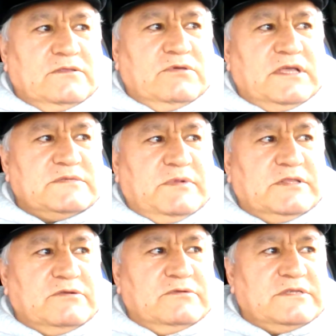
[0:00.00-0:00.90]
Но я
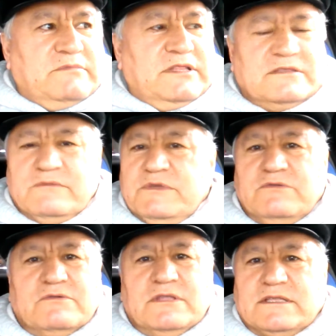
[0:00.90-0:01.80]
смотрю, за молодыми
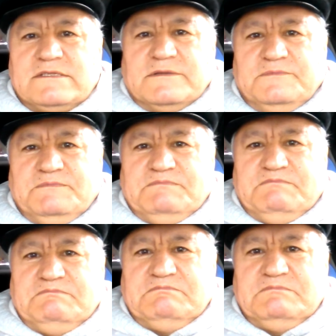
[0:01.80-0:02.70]
не угнаться.
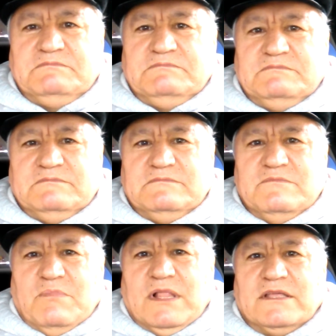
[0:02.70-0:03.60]

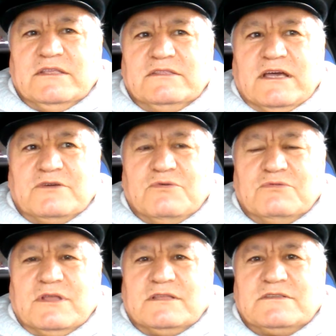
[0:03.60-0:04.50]
Молодые так
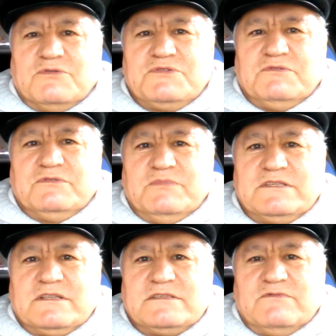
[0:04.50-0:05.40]
круто раскручивают
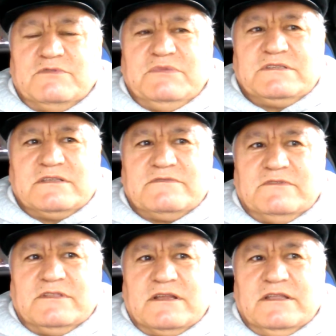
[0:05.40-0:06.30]
быстро свой бизнес в
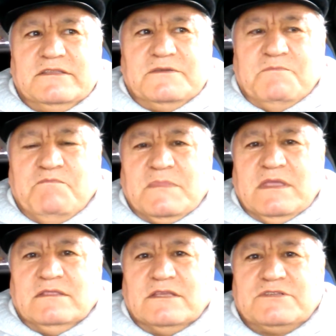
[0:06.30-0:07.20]
интернете,
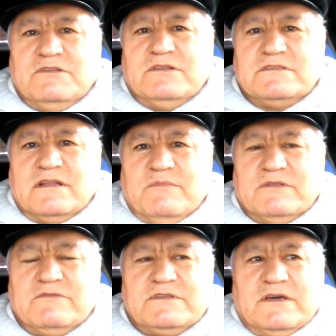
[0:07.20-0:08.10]
начинают
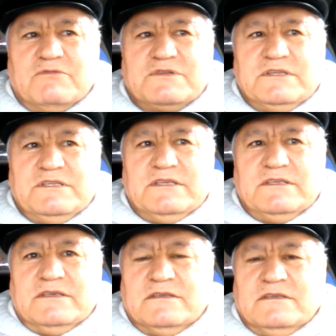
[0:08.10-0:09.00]
зарабатывать хорошие
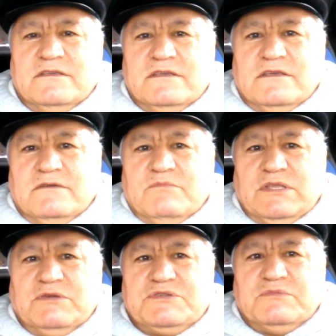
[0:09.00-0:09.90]
деньги.
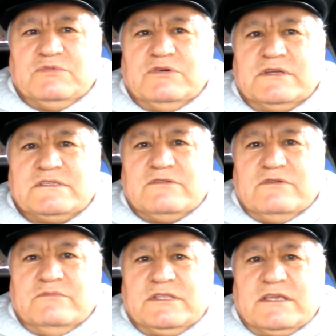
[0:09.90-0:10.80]
Мне очень много
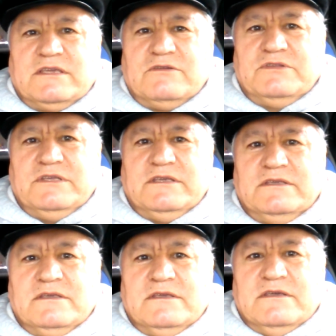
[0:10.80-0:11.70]
знакомо таких людей
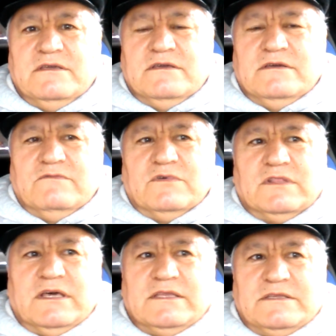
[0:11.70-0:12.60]
в
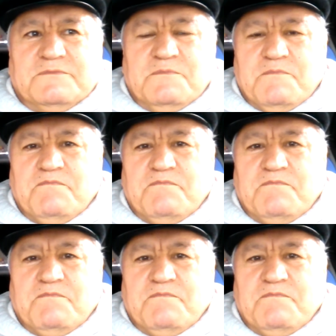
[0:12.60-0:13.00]
онлайне.